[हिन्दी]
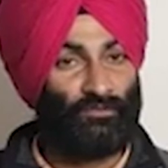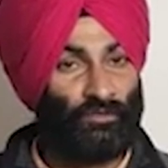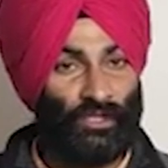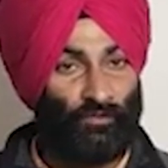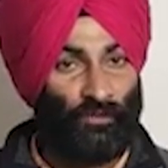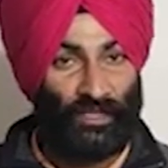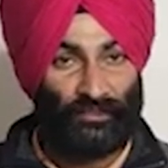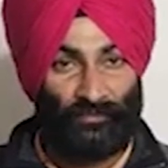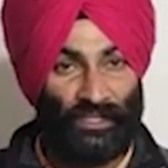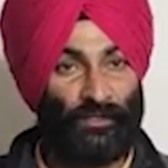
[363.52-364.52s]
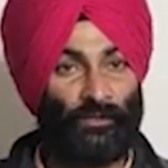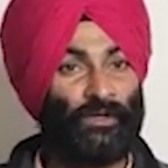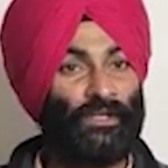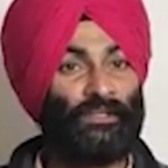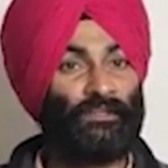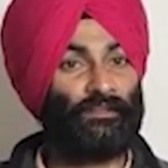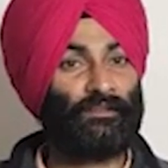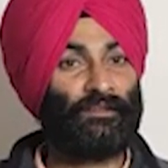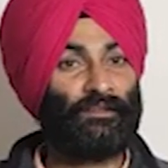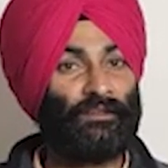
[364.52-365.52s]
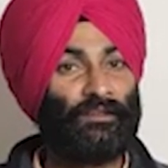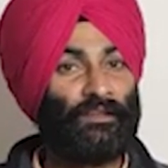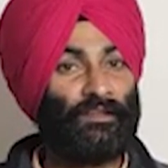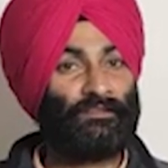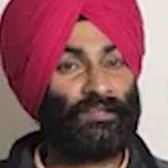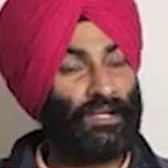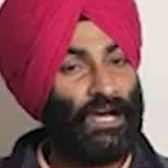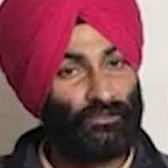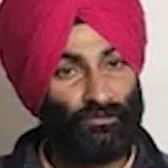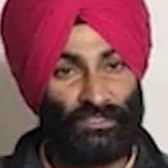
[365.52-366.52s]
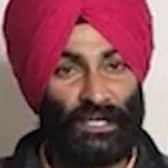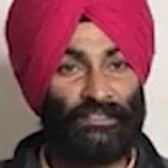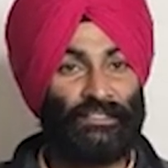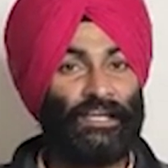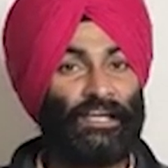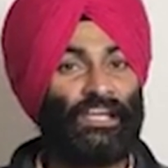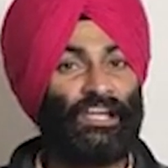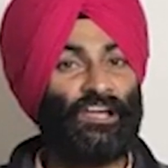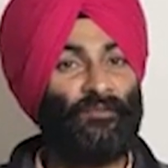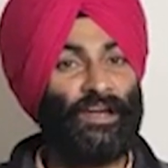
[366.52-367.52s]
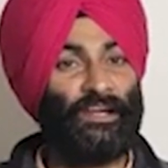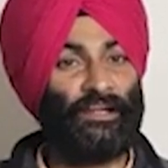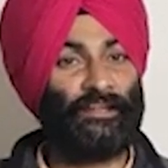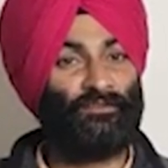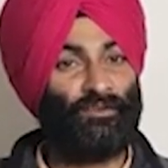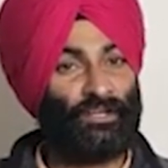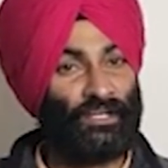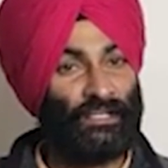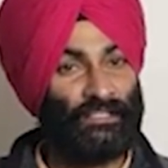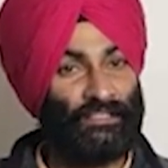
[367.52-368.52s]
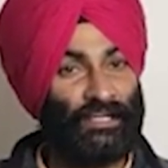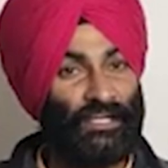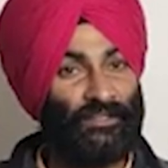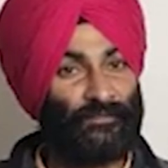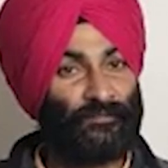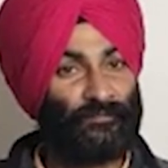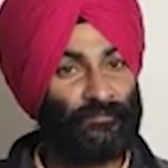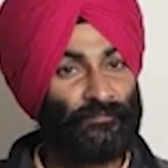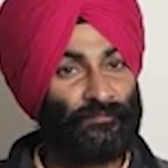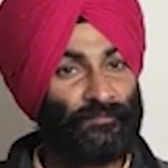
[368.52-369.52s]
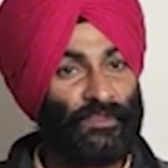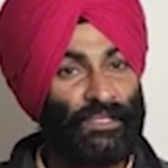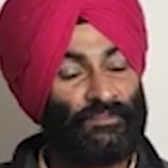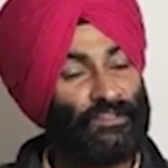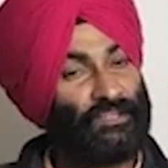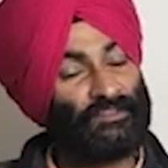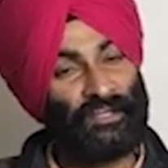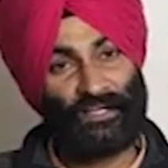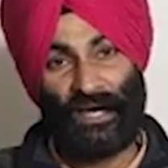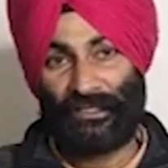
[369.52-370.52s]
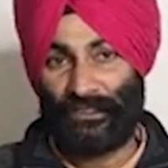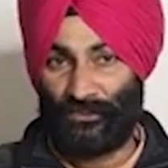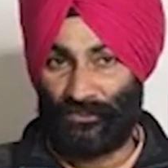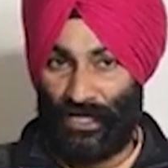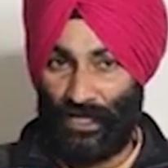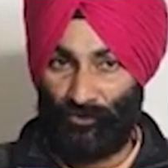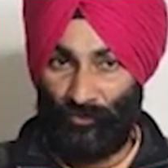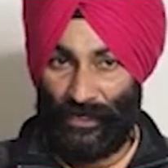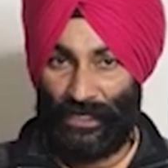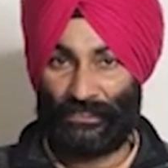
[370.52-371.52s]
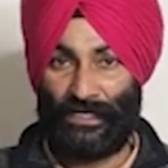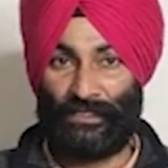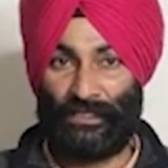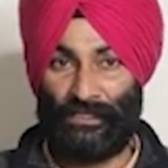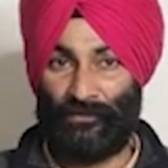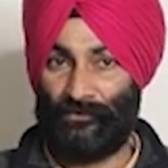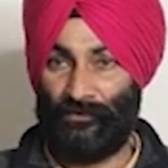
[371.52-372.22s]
कानून है वो ख़त्म नहीं हो गए सरकार तो चाहती है कि, कि हमारी लड़ाई को और रंगत दी जाए इसलिए सरकार की इस चाल को पहचानिए